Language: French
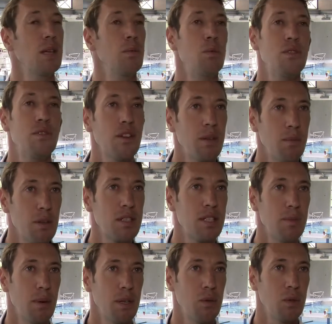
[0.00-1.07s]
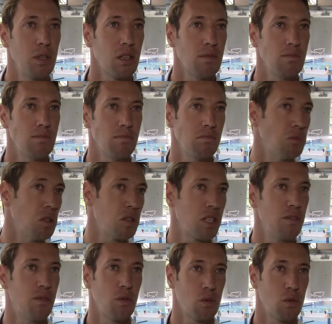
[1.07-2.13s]
puissent vraiment s'épanouir dans ce
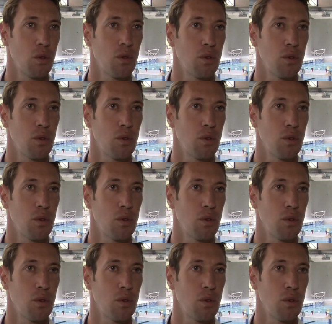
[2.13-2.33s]
qu'ils font au jour